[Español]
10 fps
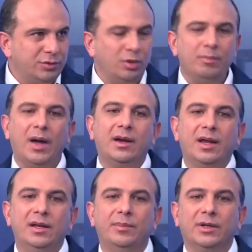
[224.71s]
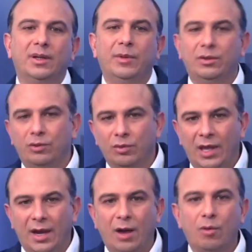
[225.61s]
Esto enmarca el departamento
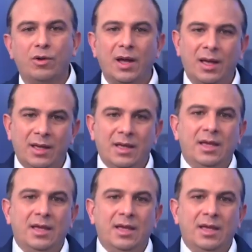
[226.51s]
de Arauca,